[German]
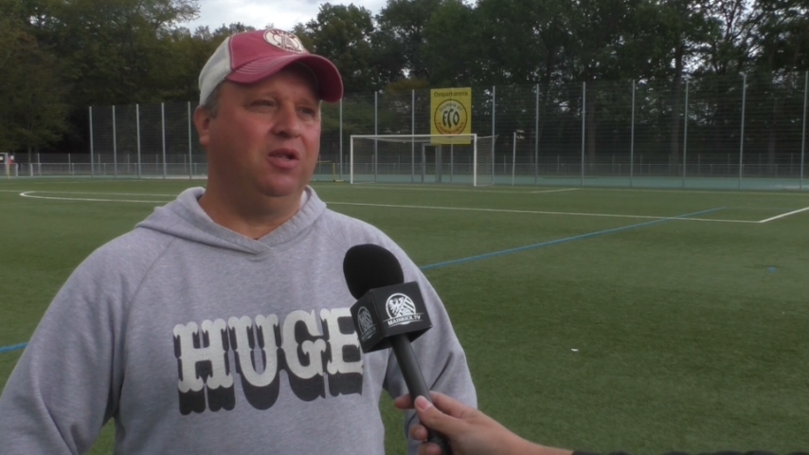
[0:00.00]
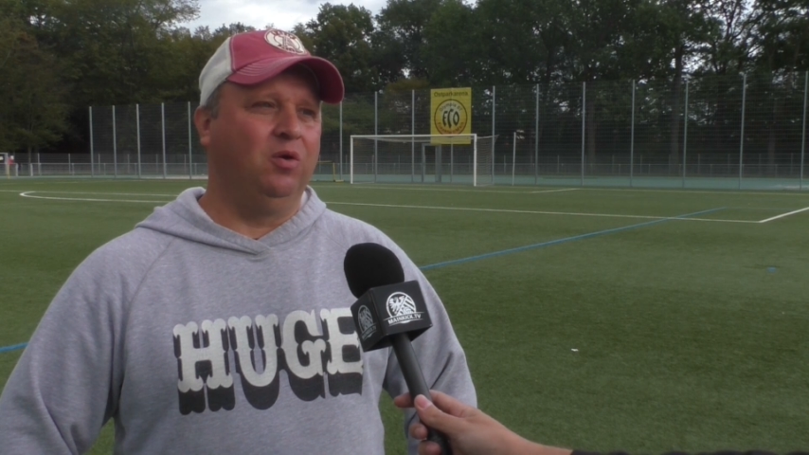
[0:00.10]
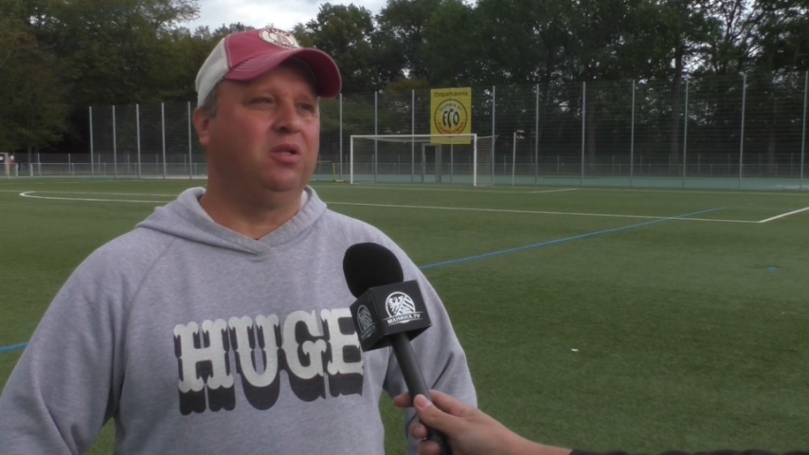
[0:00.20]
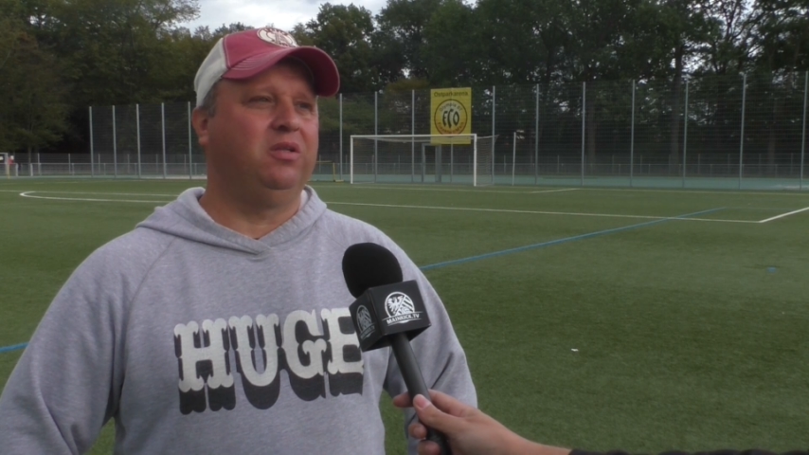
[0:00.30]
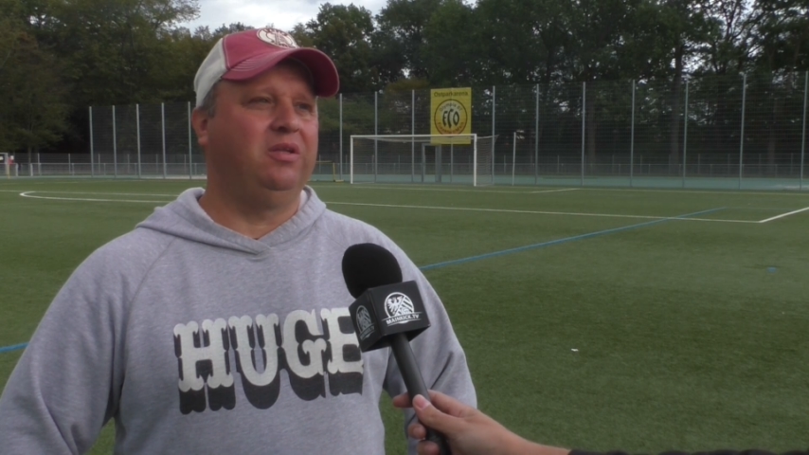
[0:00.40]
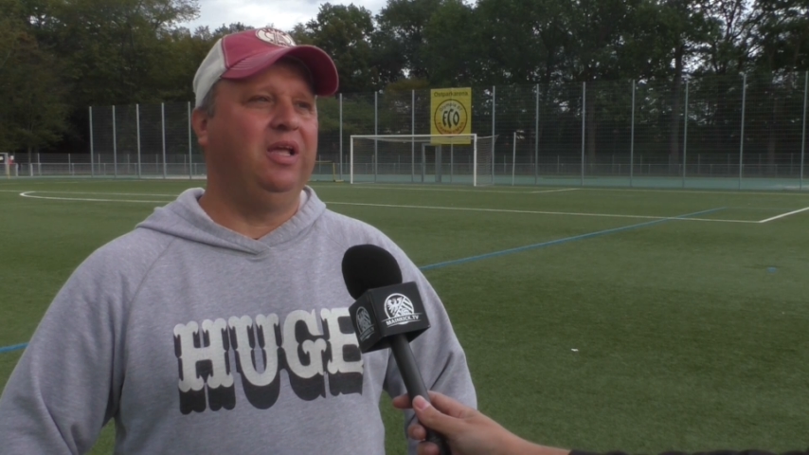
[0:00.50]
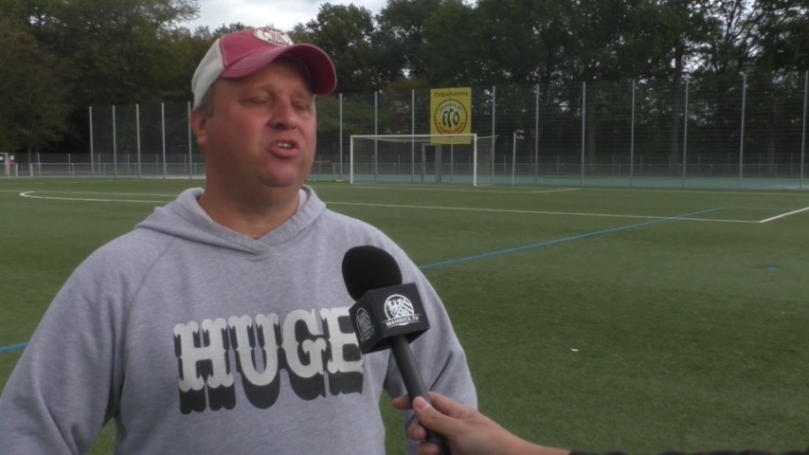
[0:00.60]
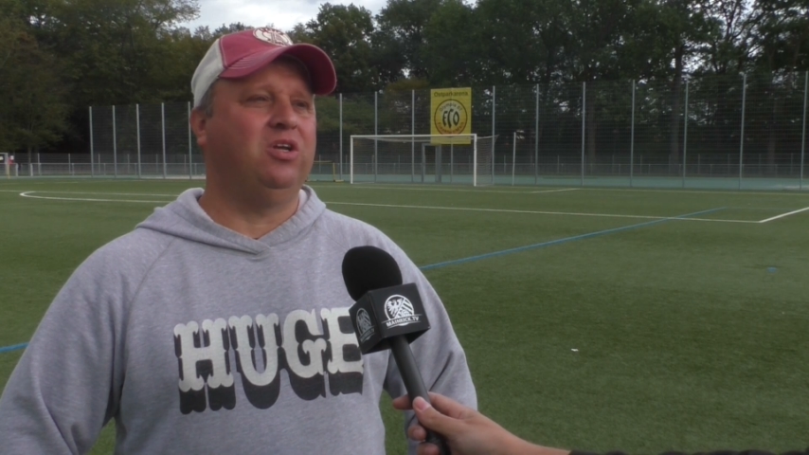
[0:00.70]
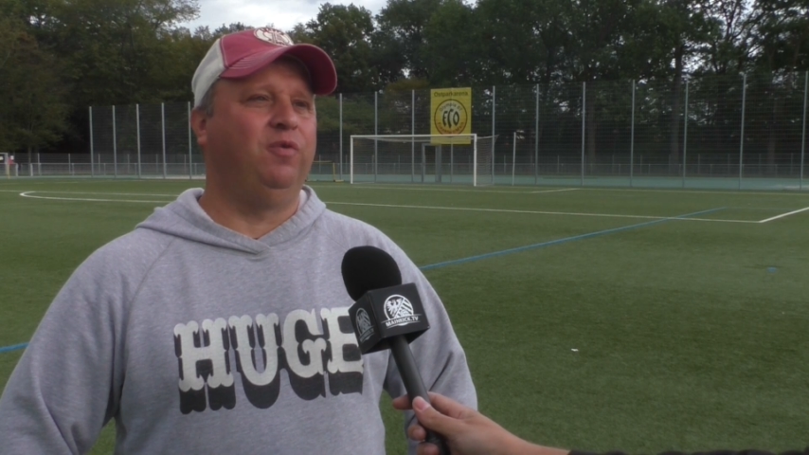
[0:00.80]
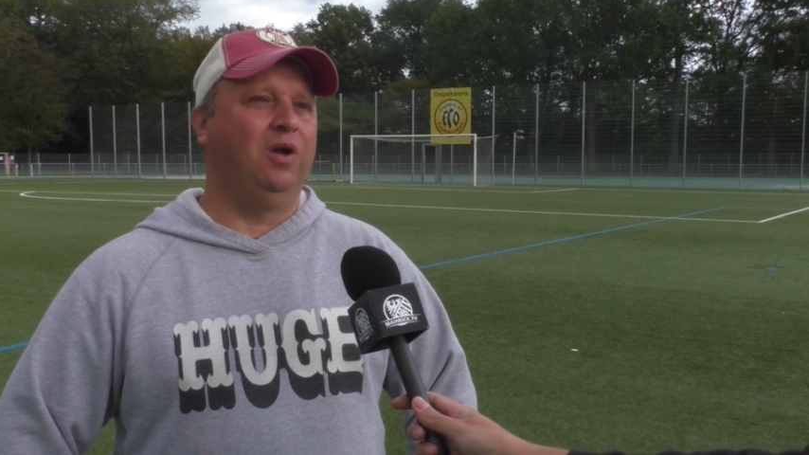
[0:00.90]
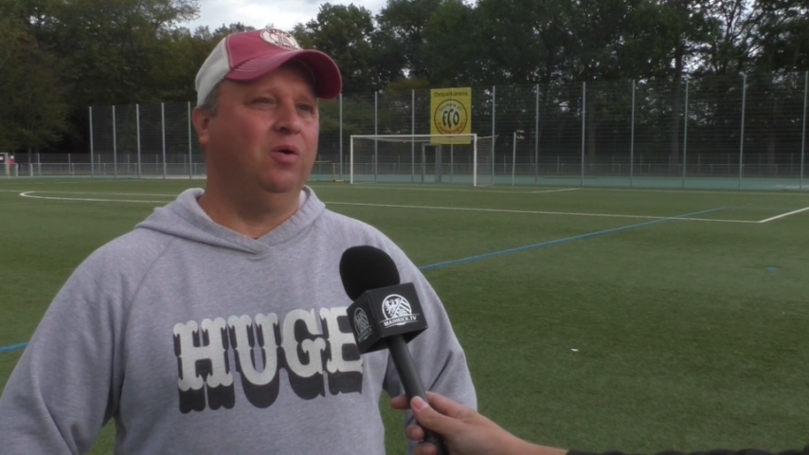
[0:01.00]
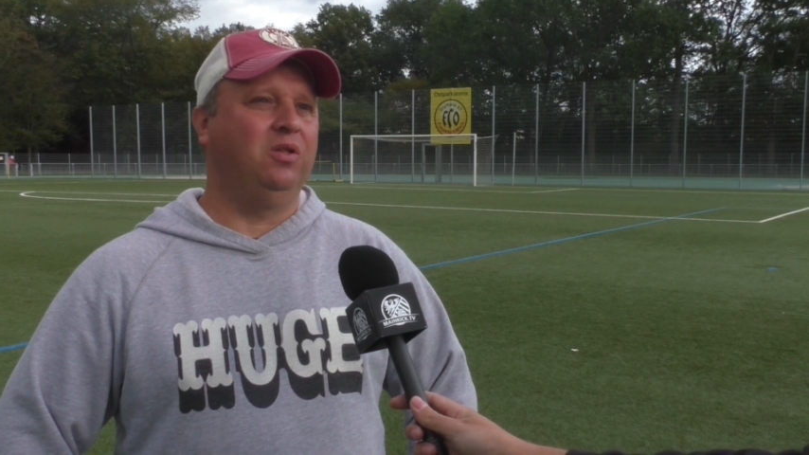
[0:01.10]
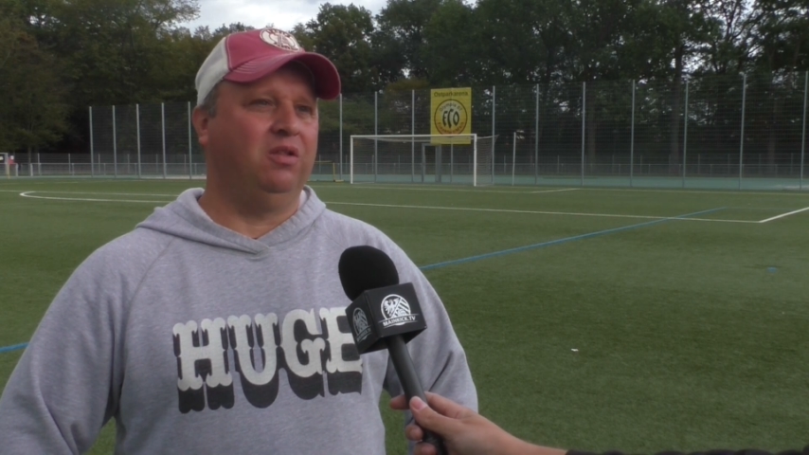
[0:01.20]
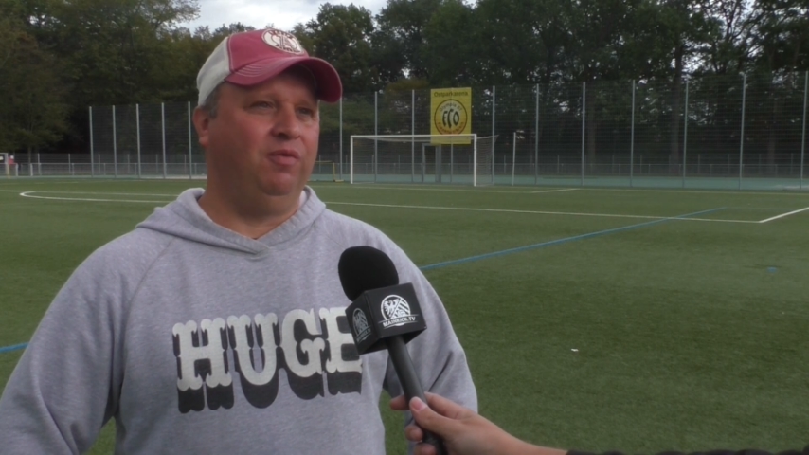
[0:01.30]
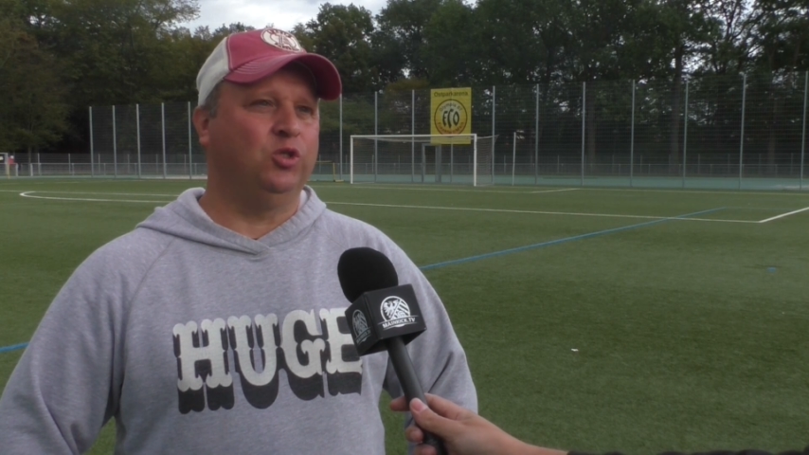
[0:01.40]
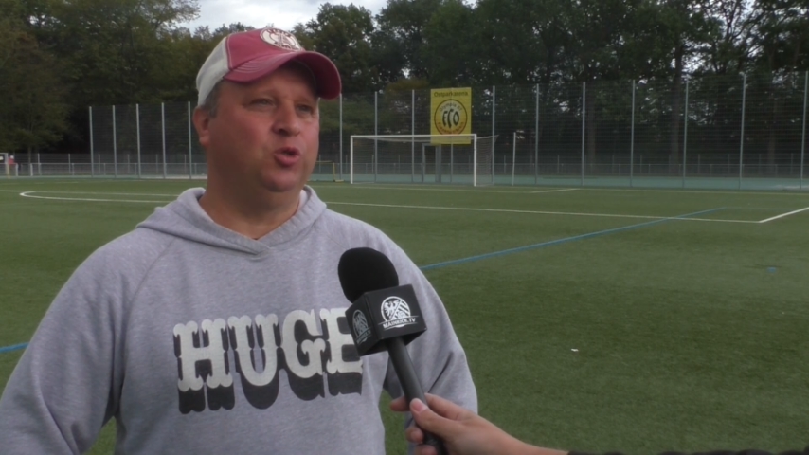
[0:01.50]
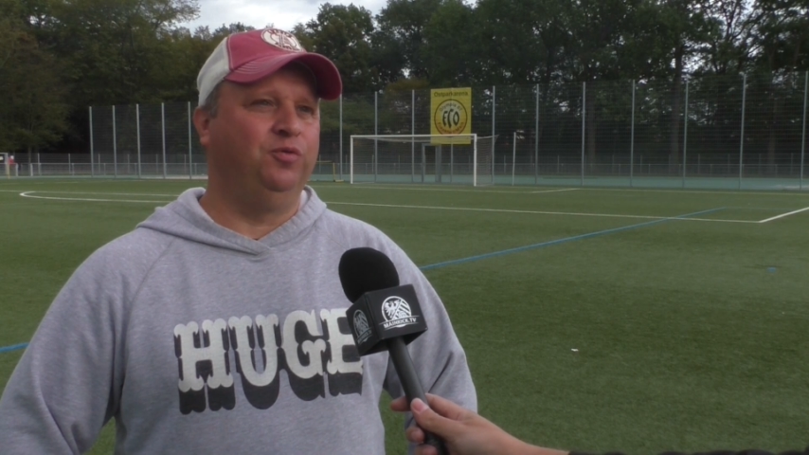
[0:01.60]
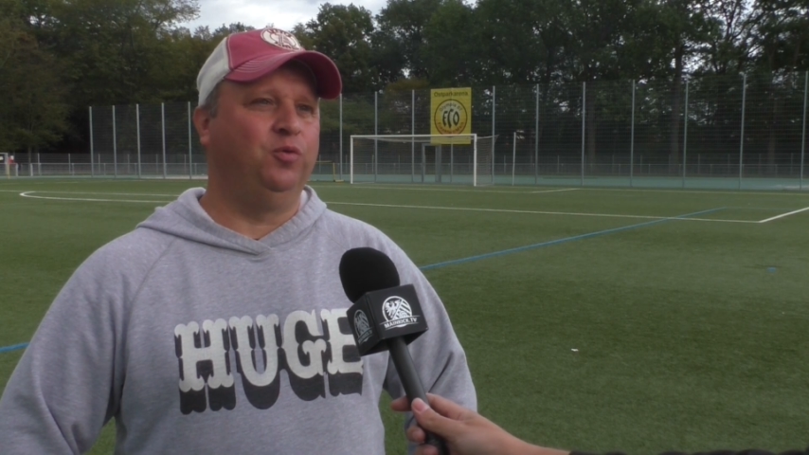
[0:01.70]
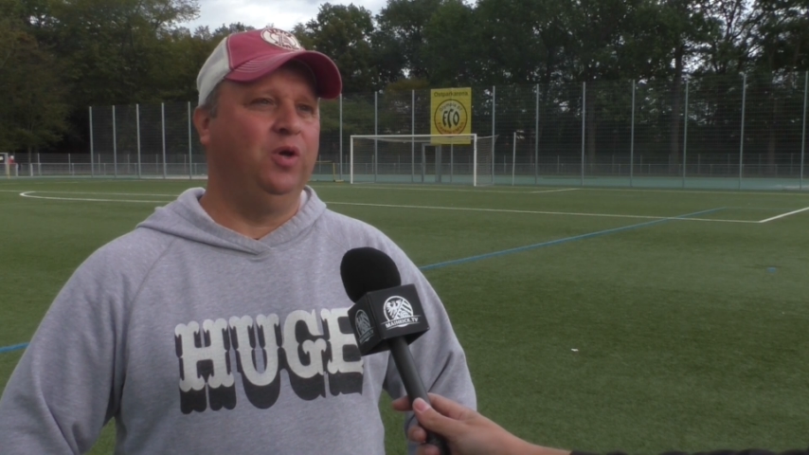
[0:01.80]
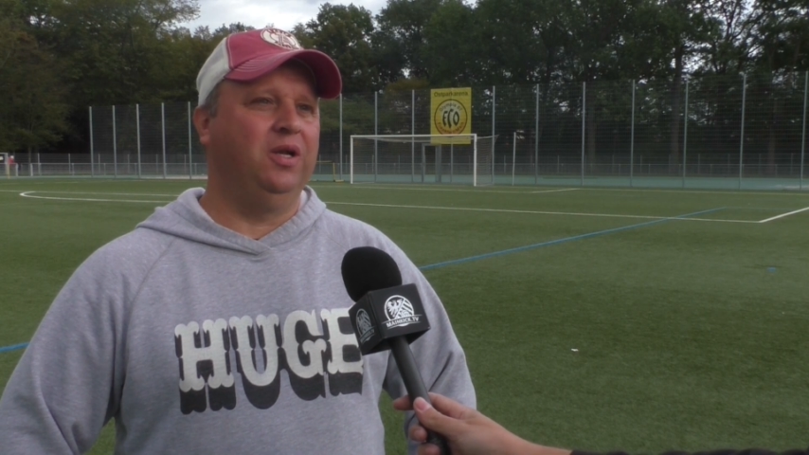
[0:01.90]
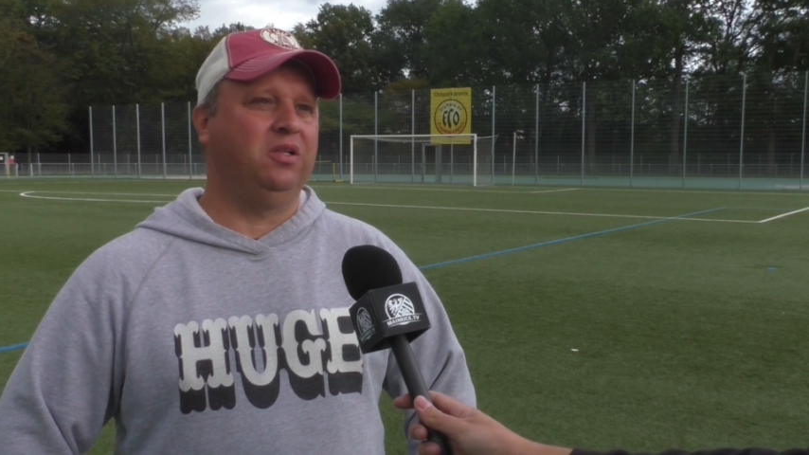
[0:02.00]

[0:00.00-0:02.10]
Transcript: sonst gehe ich davon aus, dass wir auch schon früher